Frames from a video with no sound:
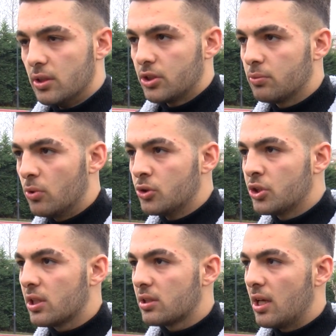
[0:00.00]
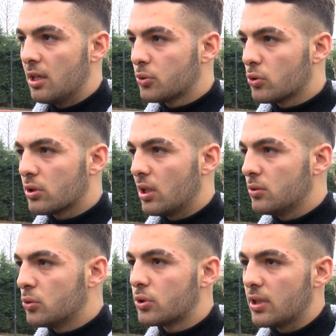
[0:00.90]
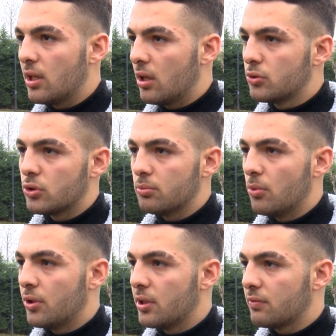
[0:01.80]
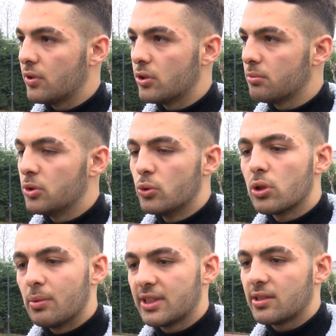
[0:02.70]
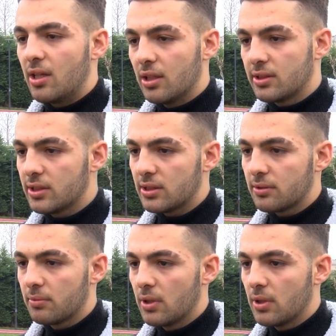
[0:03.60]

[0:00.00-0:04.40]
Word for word: Şimdi öncelikle App Store'dan 100 lira atıyorum, örnek veriyorum. Bir uygulama satın aldınız.